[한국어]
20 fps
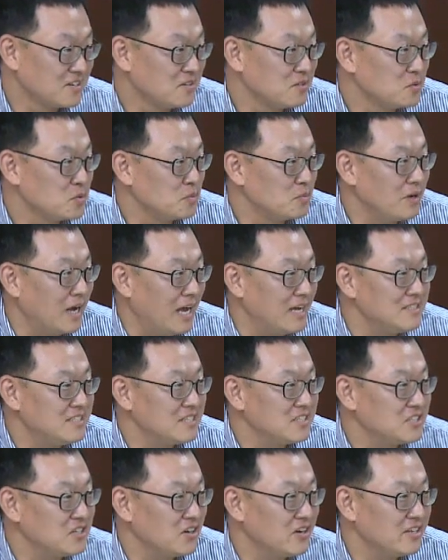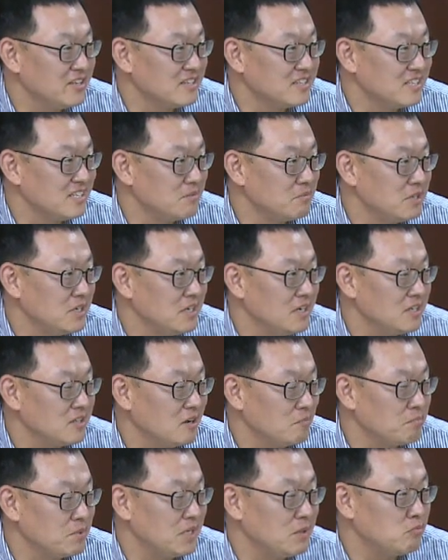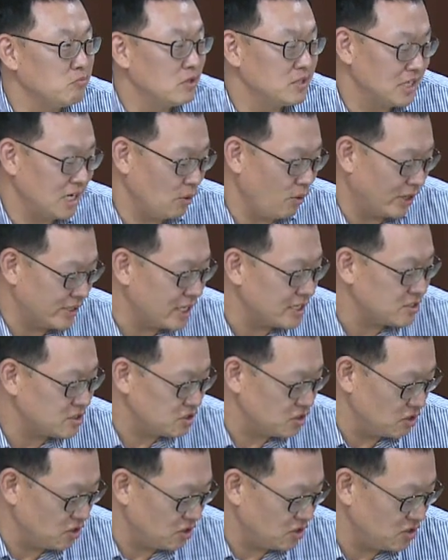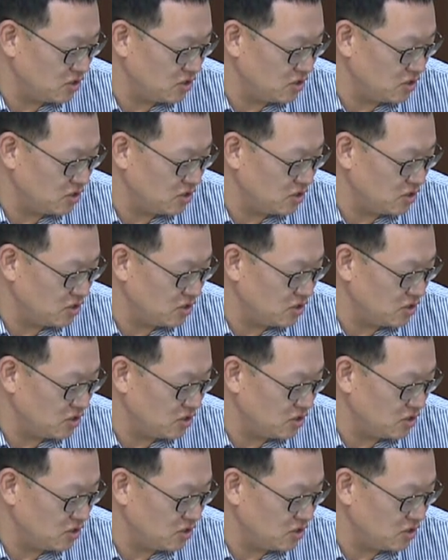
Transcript: 그런 좀 안식처의 느낌이 더 피부에 잘 와닿죠.